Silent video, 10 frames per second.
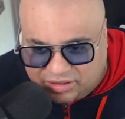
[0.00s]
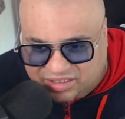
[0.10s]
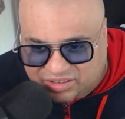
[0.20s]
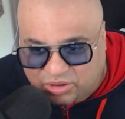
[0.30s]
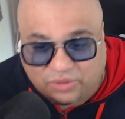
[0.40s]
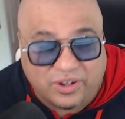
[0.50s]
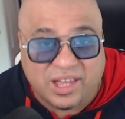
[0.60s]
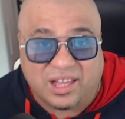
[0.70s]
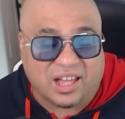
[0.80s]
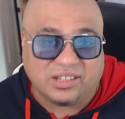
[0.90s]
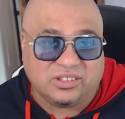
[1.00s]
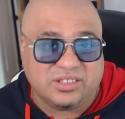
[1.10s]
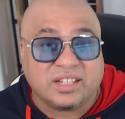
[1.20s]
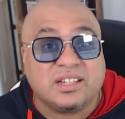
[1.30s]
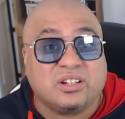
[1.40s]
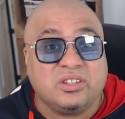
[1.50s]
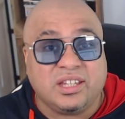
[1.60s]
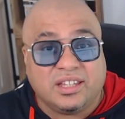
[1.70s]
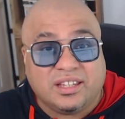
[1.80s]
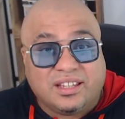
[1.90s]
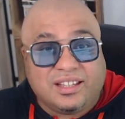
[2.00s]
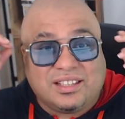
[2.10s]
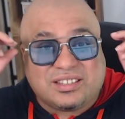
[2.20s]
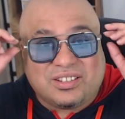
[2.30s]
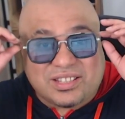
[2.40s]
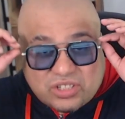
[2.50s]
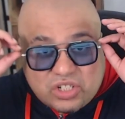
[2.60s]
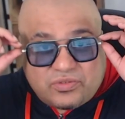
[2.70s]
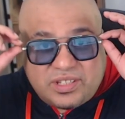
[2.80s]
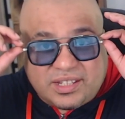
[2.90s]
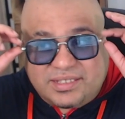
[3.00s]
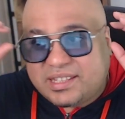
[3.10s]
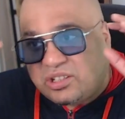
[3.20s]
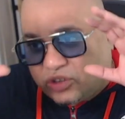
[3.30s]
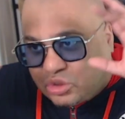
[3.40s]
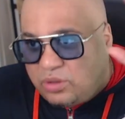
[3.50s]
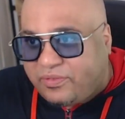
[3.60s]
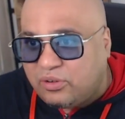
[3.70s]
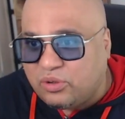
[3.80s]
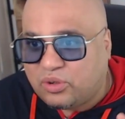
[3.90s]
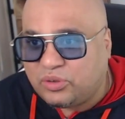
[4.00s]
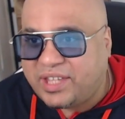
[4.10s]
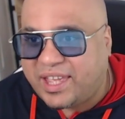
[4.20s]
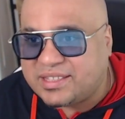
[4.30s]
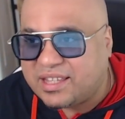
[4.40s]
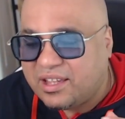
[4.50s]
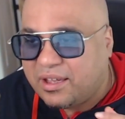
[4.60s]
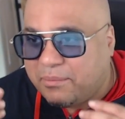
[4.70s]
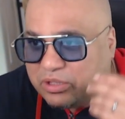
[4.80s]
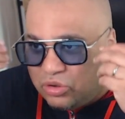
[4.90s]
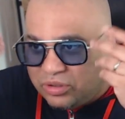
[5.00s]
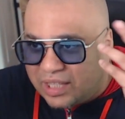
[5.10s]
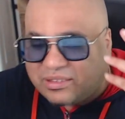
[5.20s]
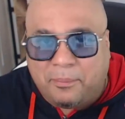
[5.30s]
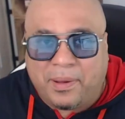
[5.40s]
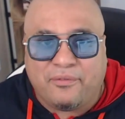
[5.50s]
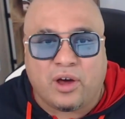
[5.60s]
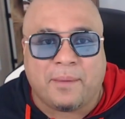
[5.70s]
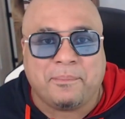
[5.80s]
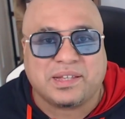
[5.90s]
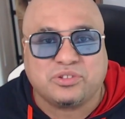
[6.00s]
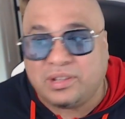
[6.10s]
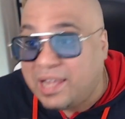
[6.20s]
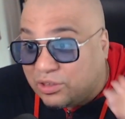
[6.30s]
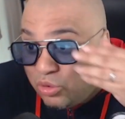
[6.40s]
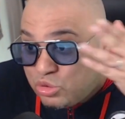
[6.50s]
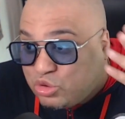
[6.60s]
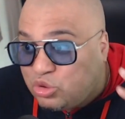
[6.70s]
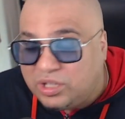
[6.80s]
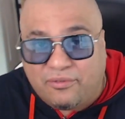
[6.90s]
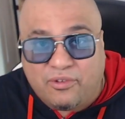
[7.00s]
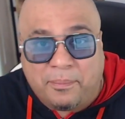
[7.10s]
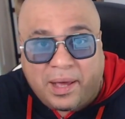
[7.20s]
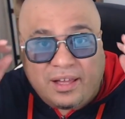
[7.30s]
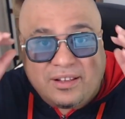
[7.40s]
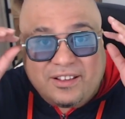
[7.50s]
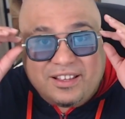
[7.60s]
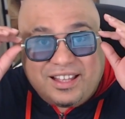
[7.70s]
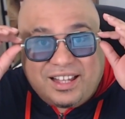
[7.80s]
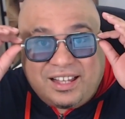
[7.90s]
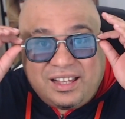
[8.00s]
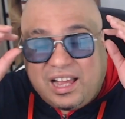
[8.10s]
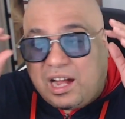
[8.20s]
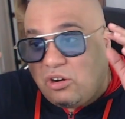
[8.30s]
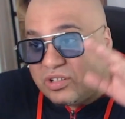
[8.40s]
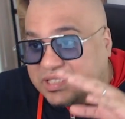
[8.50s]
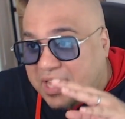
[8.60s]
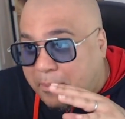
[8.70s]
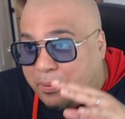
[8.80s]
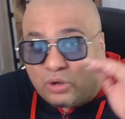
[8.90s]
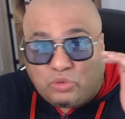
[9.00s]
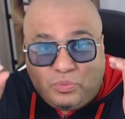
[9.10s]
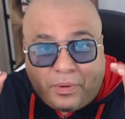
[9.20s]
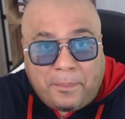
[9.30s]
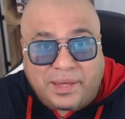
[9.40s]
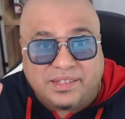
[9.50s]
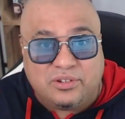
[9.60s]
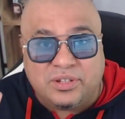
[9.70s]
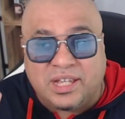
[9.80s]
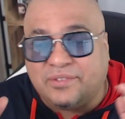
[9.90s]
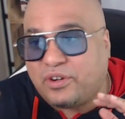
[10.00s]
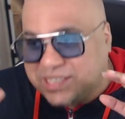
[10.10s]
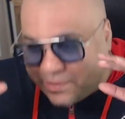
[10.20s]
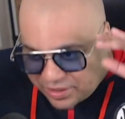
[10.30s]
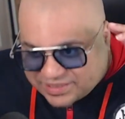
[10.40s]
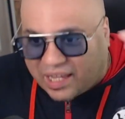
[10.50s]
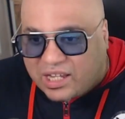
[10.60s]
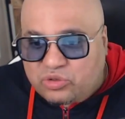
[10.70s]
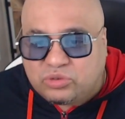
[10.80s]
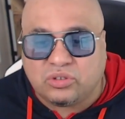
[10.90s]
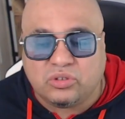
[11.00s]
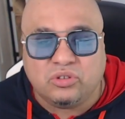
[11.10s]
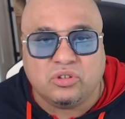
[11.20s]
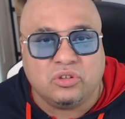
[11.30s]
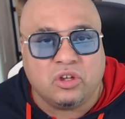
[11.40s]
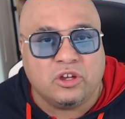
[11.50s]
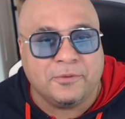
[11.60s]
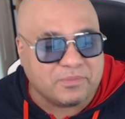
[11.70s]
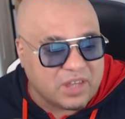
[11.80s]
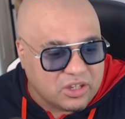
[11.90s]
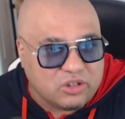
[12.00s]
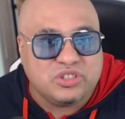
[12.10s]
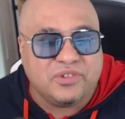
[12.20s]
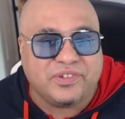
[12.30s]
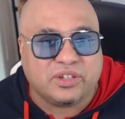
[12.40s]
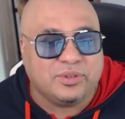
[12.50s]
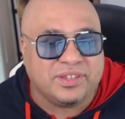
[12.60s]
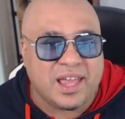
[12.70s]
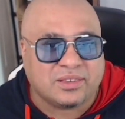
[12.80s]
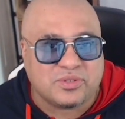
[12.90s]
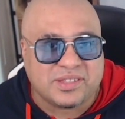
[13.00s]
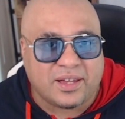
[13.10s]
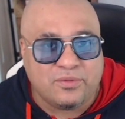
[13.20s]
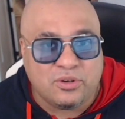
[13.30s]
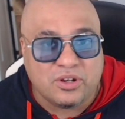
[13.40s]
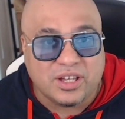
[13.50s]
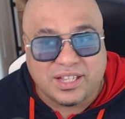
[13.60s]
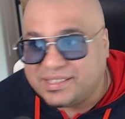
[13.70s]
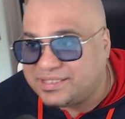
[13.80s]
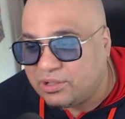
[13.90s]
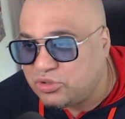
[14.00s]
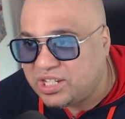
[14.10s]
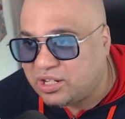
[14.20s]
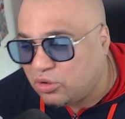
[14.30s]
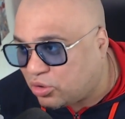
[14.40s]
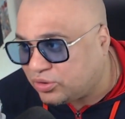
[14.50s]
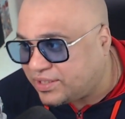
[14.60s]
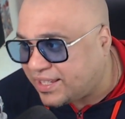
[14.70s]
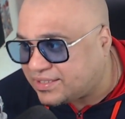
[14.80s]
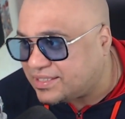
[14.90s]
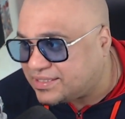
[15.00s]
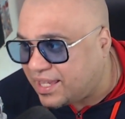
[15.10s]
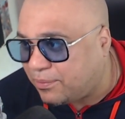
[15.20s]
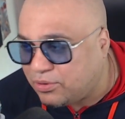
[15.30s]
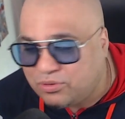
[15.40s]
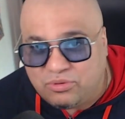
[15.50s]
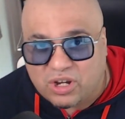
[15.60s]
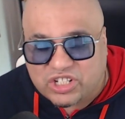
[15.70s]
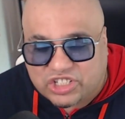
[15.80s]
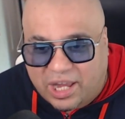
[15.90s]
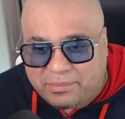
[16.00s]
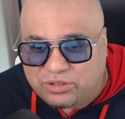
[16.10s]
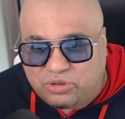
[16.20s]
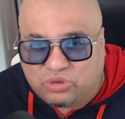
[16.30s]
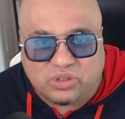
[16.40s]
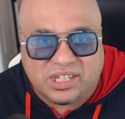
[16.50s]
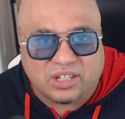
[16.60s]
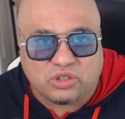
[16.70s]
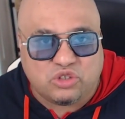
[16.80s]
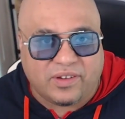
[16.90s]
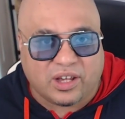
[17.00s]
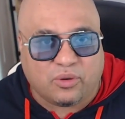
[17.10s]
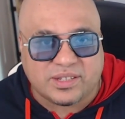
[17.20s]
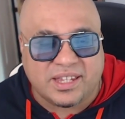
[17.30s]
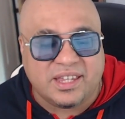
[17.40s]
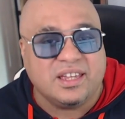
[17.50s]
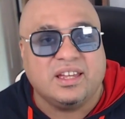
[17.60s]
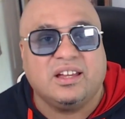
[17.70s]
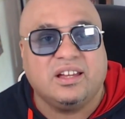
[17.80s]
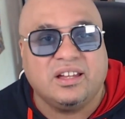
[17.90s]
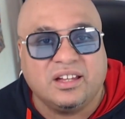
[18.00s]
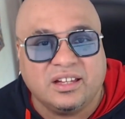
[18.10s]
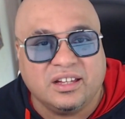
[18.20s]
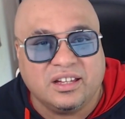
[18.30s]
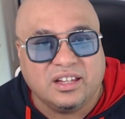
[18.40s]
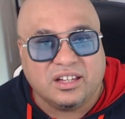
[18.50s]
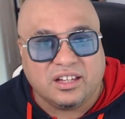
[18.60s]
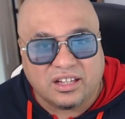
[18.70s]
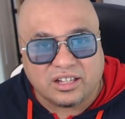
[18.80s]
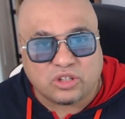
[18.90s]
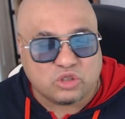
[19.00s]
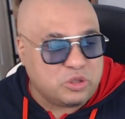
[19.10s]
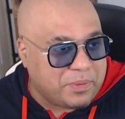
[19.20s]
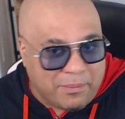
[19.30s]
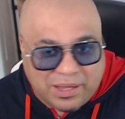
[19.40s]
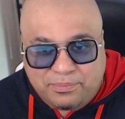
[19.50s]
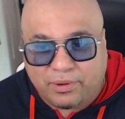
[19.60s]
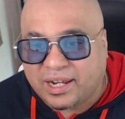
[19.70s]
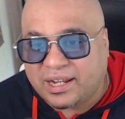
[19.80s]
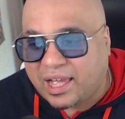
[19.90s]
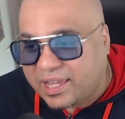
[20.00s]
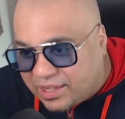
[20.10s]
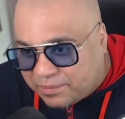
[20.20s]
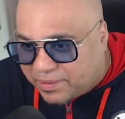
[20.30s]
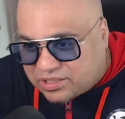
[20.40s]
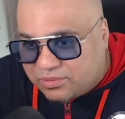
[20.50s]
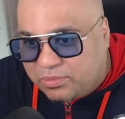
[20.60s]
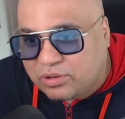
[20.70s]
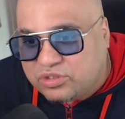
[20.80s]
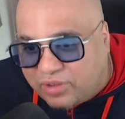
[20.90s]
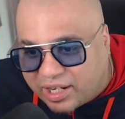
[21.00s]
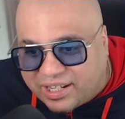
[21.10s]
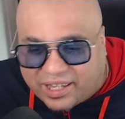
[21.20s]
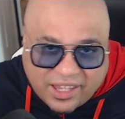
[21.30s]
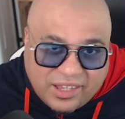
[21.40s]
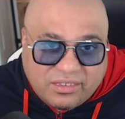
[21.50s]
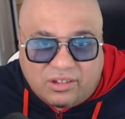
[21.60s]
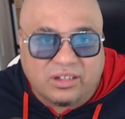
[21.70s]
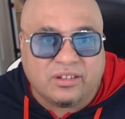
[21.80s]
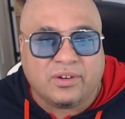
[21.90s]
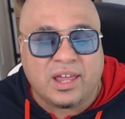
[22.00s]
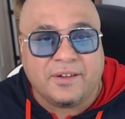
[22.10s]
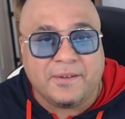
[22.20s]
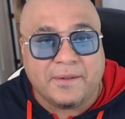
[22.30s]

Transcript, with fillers: Donc voilà, arrête de dire des conneries. Tu vois ce que je veux dire C'est que suivant le contexte, ben, tu ne t'attends pas à voir la personne là, donc tu ne la vois pas. Ah, alors si elle porte ou ne porte pas des lunettes, forcément ça rajoute euh, une, difficulté à ton cerveau. C'est logique, le contexte sert beaucoup. Jamais tu te dis que tu vas croiser euh, euh, que Superman peut être Clark Kent parce que bon, tu vois Clark Kent, voilà.